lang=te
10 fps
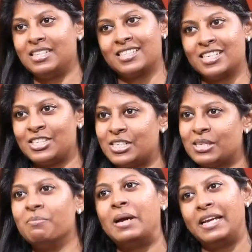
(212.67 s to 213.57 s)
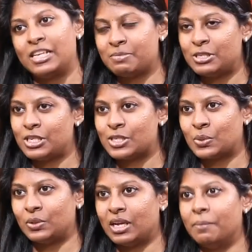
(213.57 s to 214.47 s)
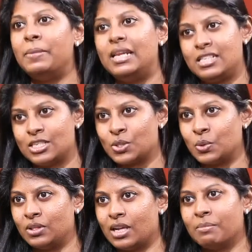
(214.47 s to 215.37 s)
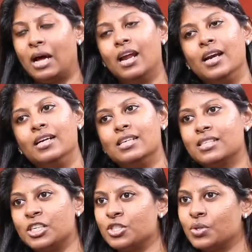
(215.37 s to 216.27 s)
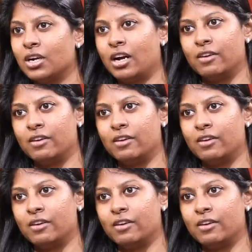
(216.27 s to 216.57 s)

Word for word: డిస్కస్ చేస్తాం ఎంగేజ్మెంట్ చేసుకుందాం పెళ్లి చేసుకుందాం అలాంటి డిస్కషన్స్ కూడా